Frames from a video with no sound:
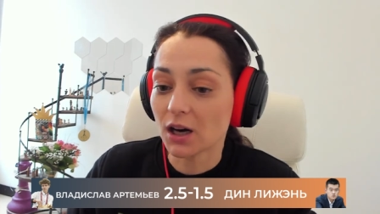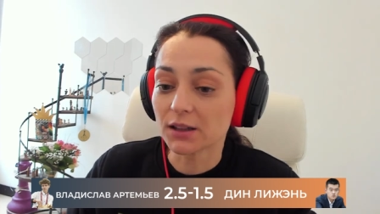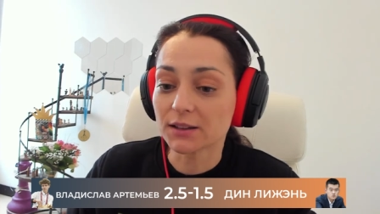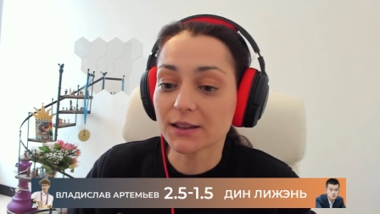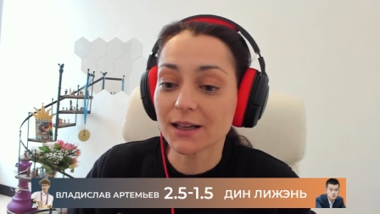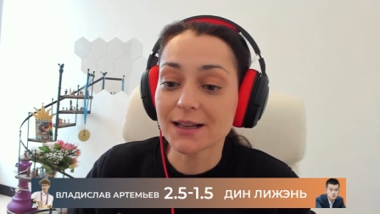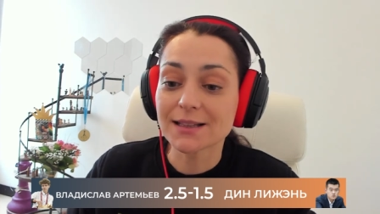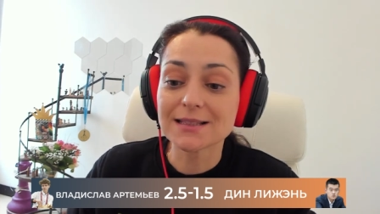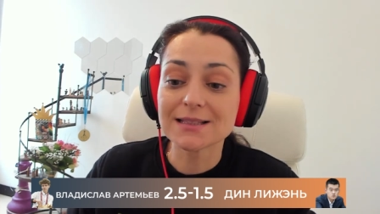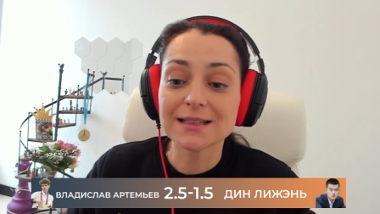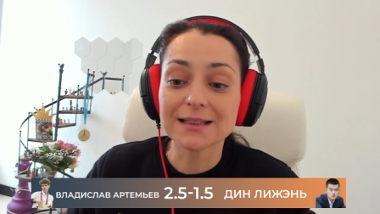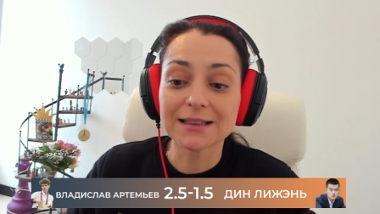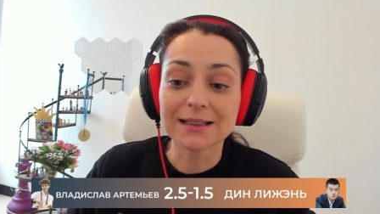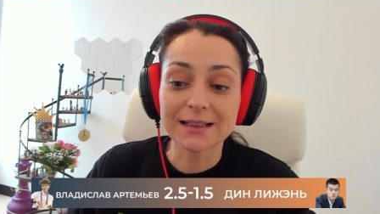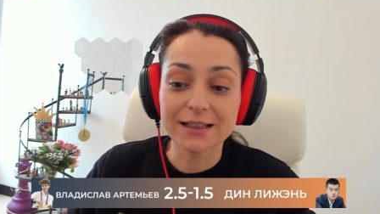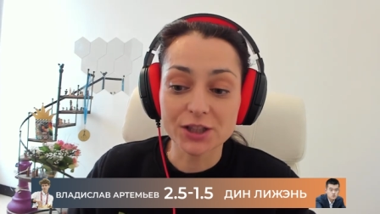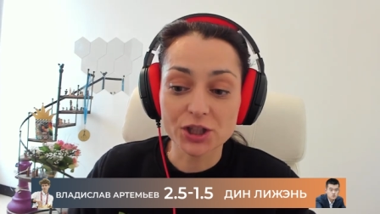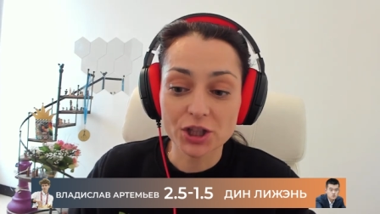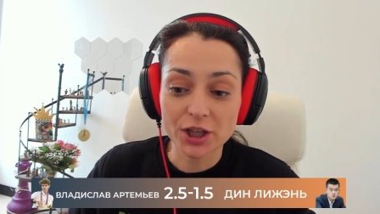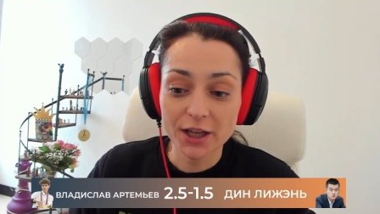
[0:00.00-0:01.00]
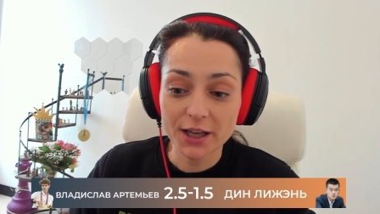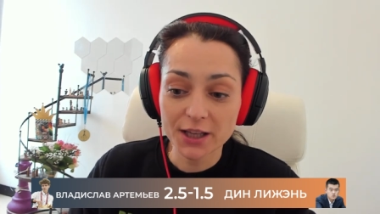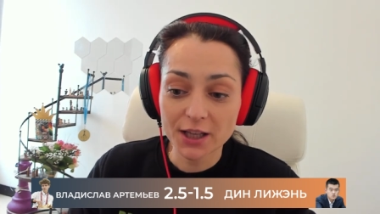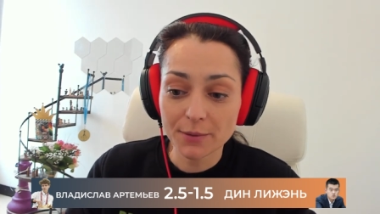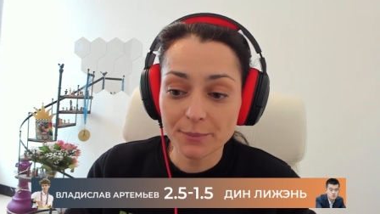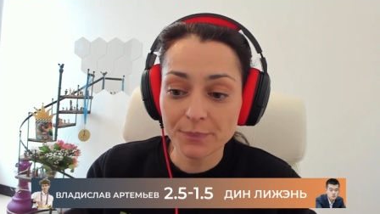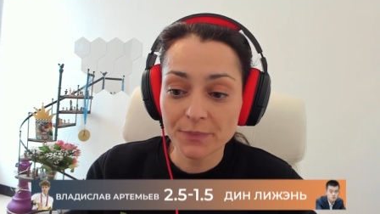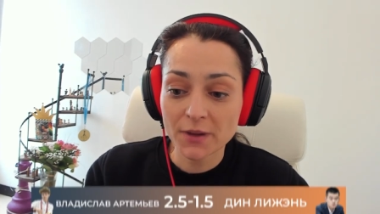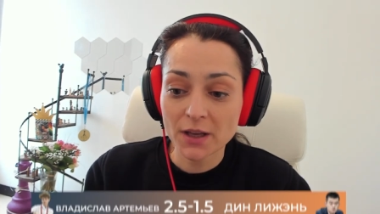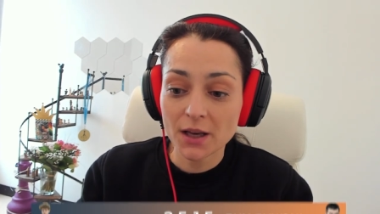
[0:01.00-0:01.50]
на Дин
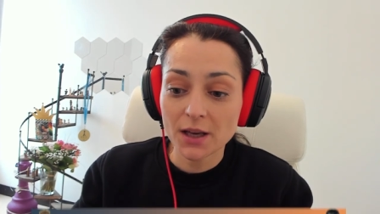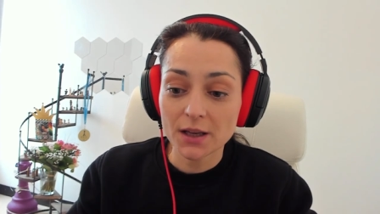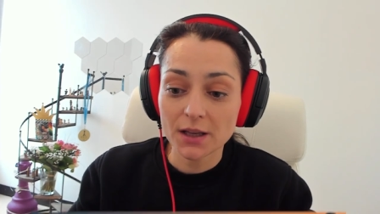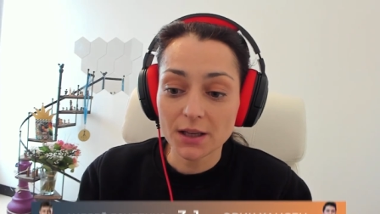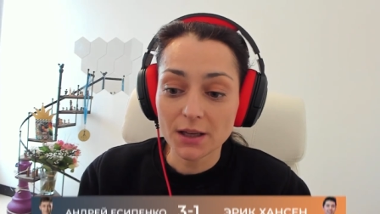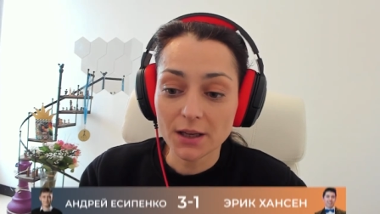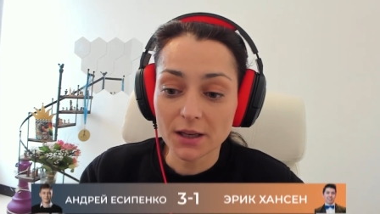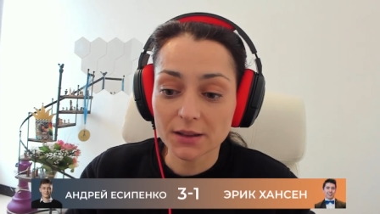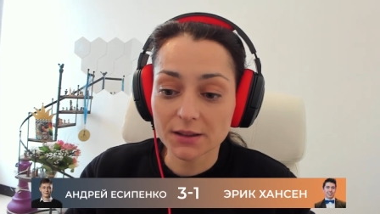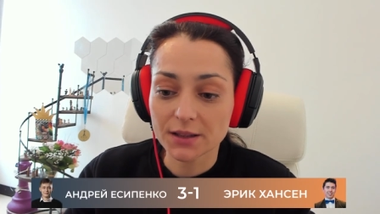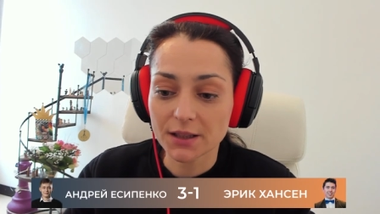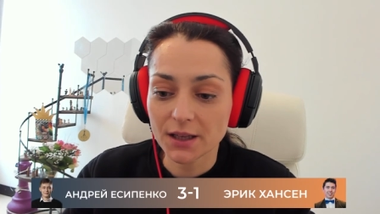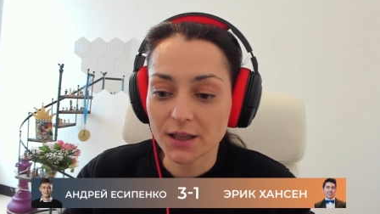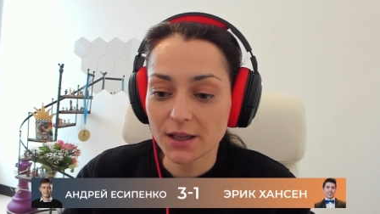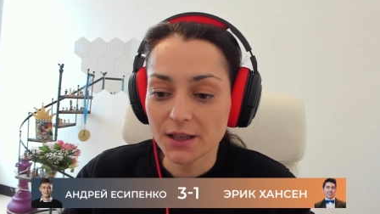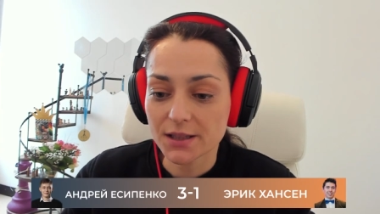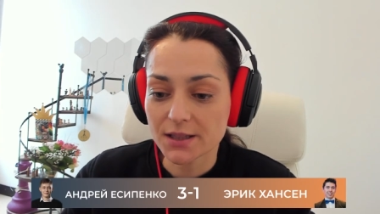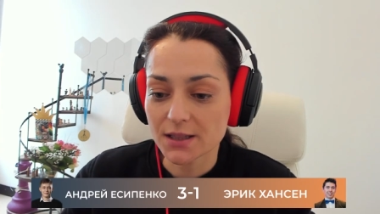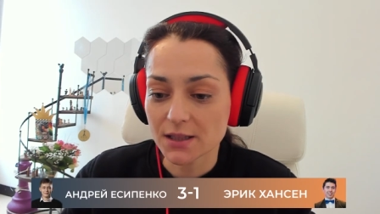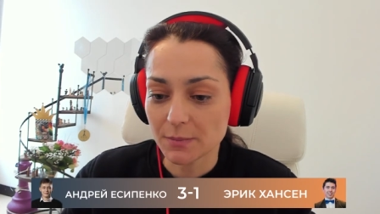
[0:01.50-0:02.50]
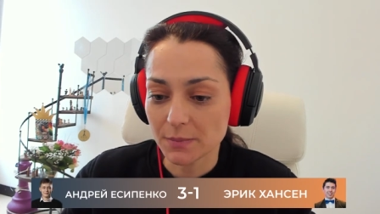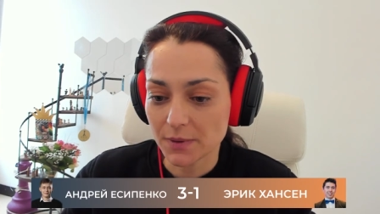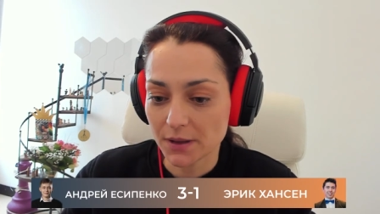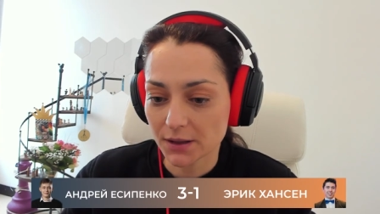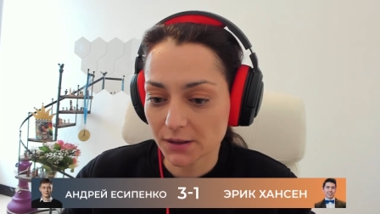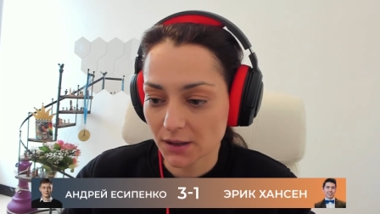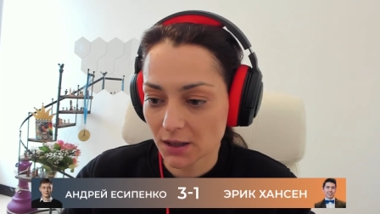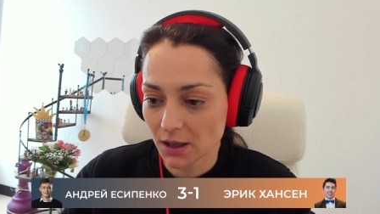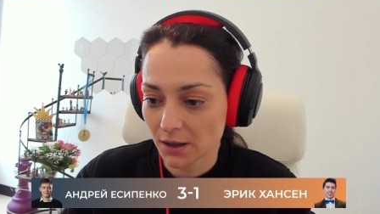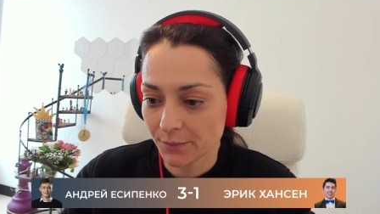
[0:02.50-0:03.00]
Клижене, и Андрей
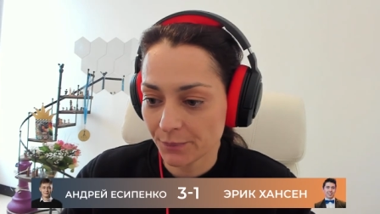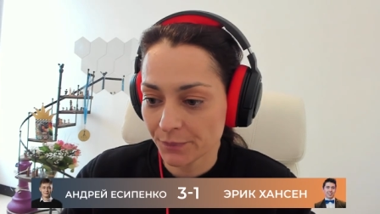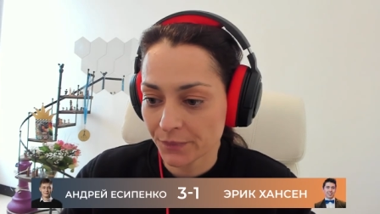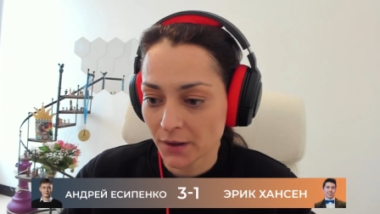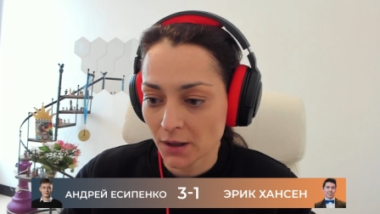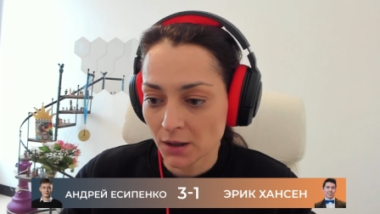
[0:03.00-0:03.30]
Есипенко